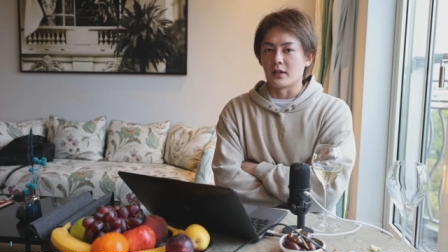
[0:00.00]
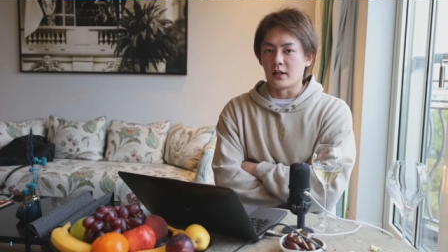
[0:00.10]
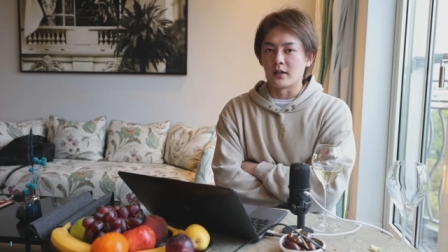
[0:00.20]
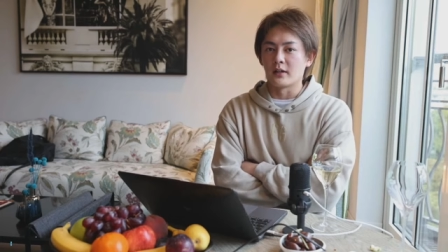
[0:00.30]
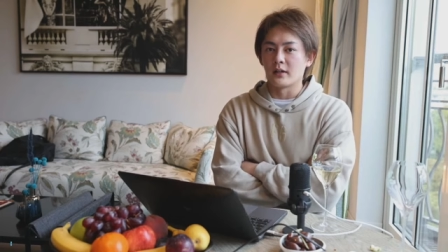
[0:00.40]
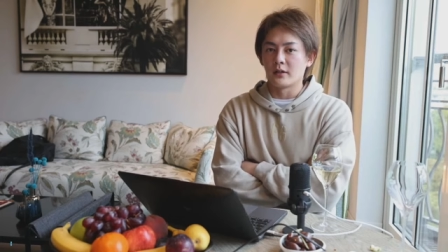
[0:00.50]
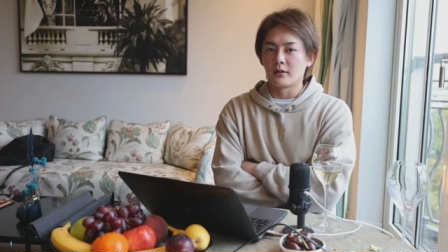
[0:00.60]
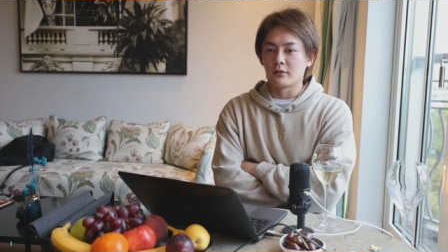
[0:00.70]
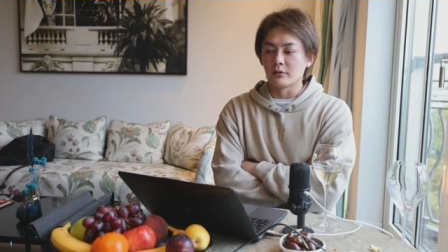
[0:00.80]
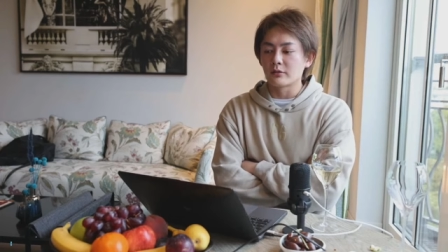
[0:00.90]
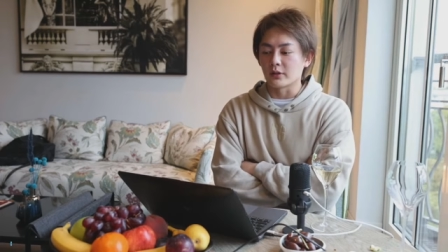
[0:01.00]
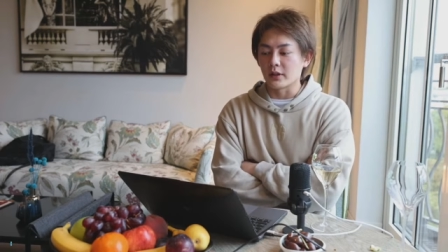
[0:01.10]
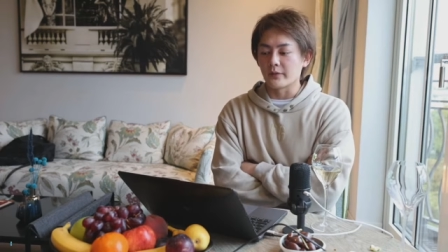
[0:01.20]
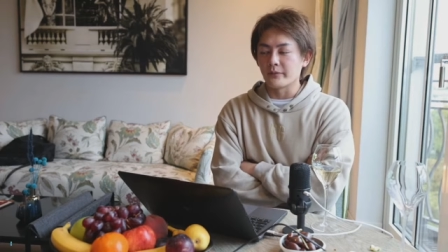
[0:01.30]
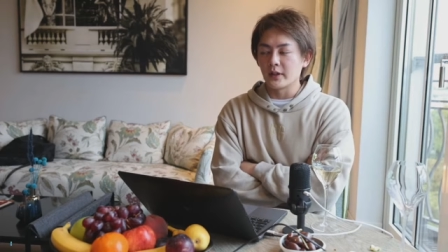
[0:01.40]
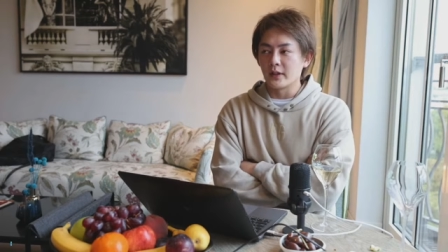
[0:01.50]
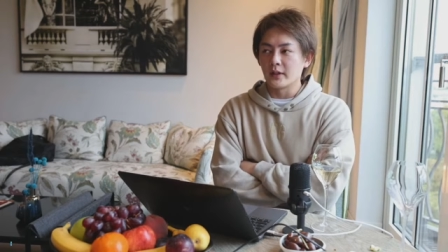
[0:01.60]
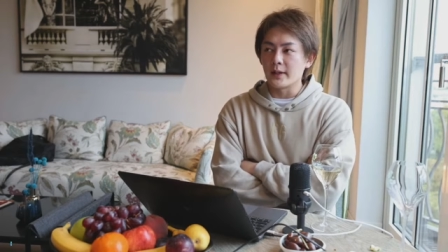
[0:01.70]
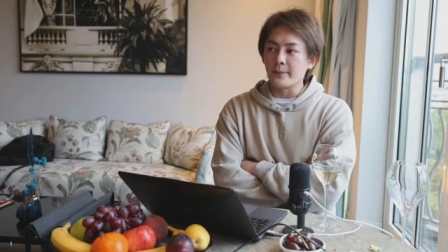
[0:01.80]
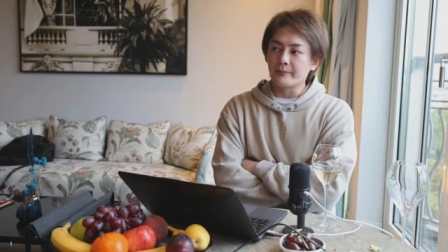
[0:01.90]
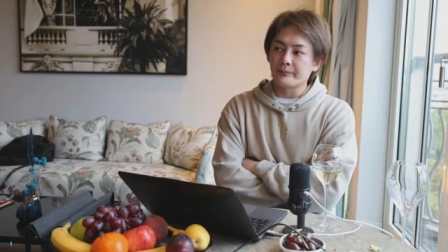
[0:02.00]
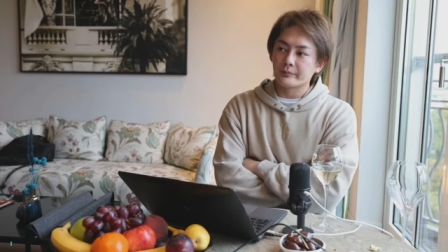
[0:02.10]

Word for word: はい。本当に。で、